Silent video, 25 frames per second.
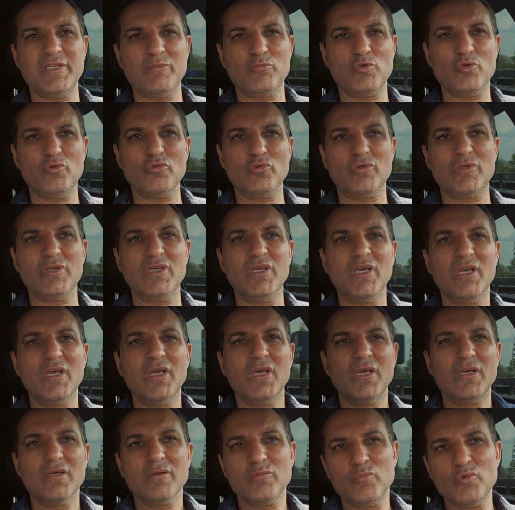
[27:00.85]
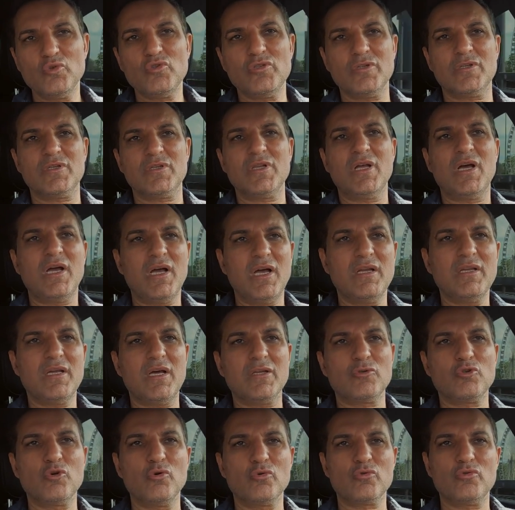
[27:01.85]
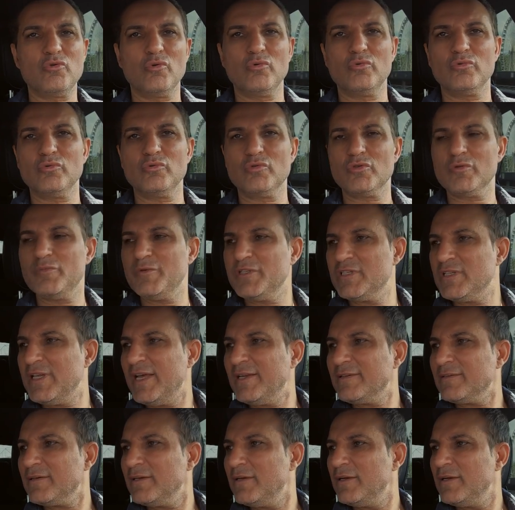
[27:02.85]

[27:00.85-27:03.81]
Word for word: Çünkü müzikle hala çok yoğunuz bizler.